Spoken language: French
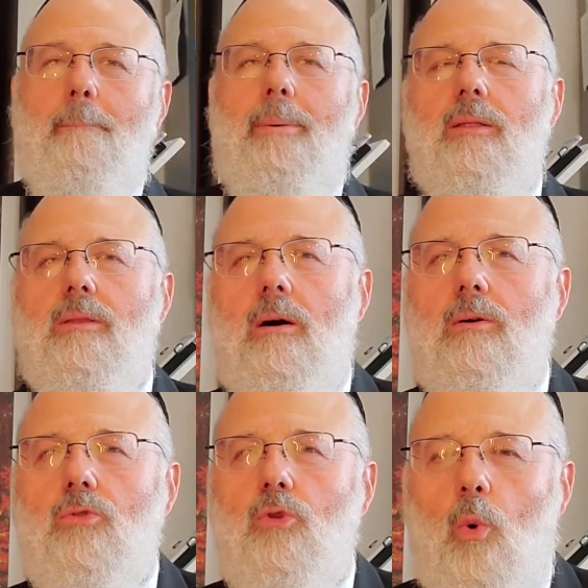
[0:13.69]

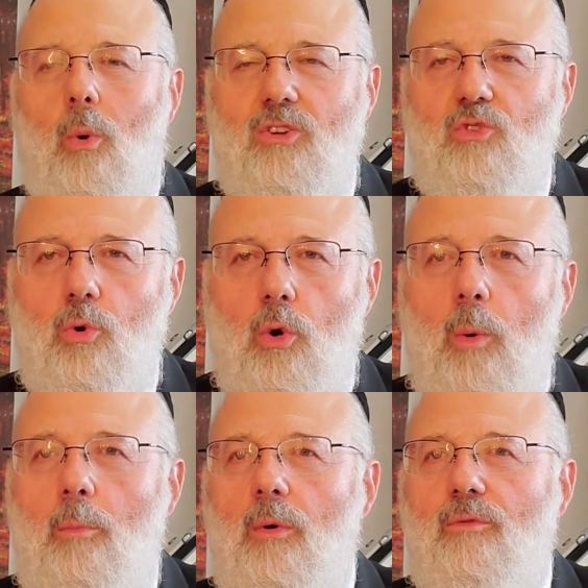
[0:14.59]
pendant trois jours,
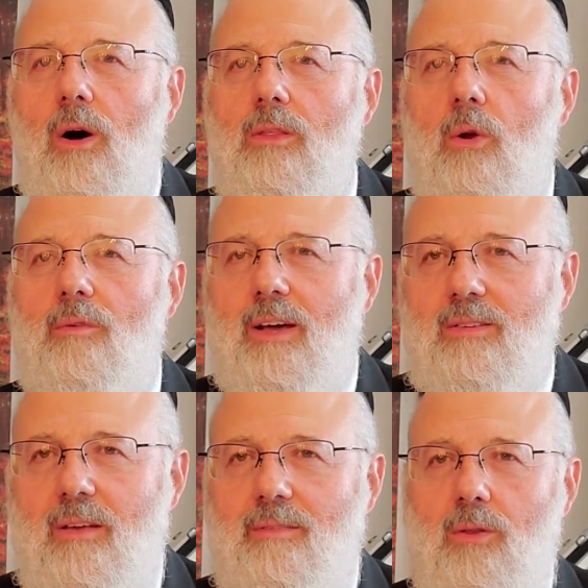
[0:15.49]
comme on le voit dans le
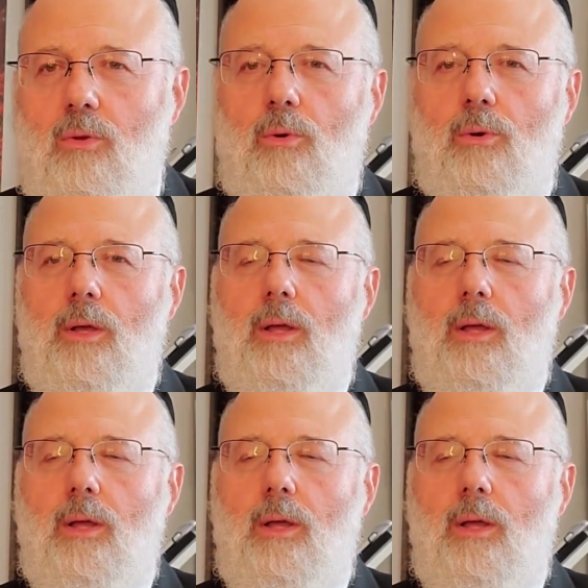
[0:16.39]
verset 22,